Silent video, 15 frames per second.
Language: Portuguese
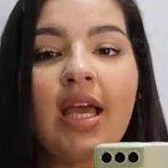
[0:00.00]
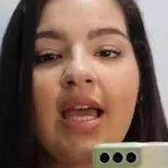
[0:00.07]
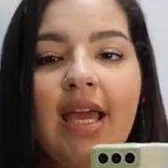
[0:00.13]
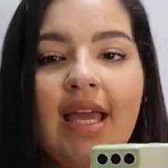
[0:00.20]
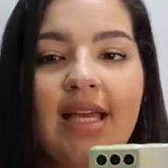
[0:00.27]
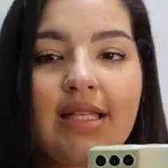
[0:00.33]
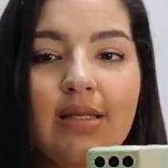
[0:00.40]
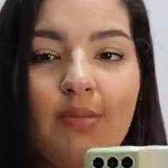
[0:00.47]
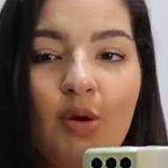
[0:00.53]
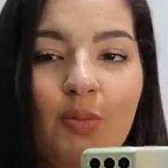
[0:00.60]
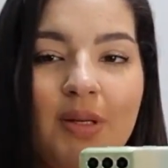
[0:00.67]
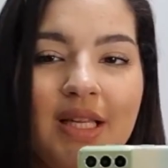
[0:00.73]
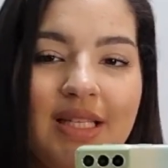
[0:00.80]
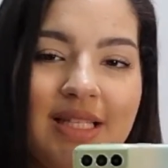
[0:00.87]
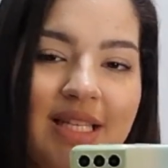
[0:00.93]
Esse meu
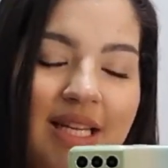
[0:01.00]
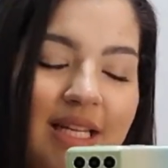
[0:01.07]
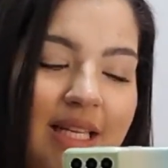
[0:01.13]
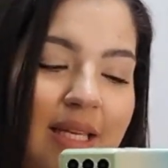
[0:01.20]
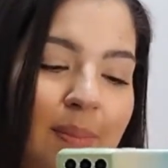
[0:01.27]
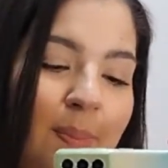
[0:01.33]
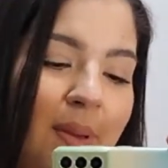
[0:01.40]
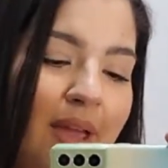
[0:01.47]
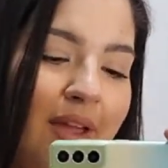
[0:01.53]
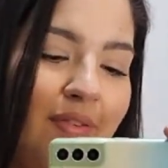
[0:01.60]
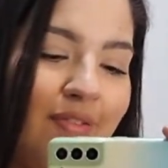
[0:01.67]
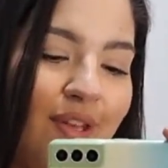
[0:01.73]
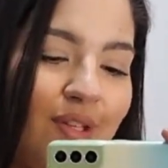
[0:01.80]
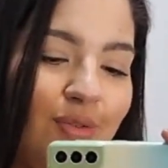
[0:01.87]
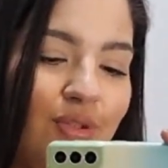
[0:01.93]
blazer aqui,
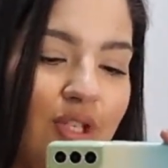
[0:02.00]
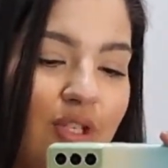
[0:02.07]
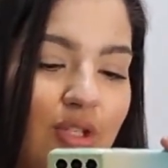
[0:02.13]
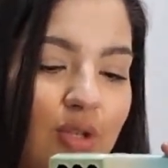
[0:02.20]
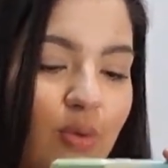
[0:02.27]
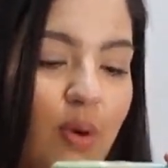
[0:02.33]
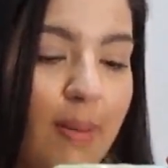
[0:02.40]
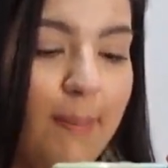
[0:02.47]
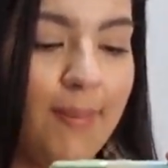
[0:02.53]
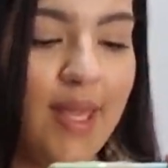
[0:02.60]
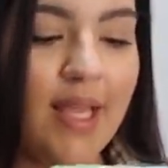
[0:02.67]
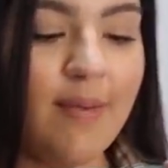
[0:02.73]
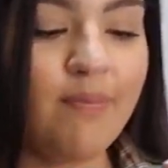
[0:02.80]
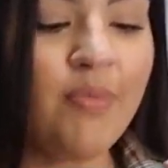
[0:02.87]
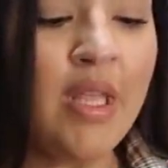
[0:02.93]
perfeito, gente, eu
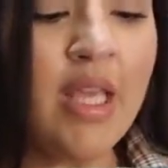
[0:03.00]
amei,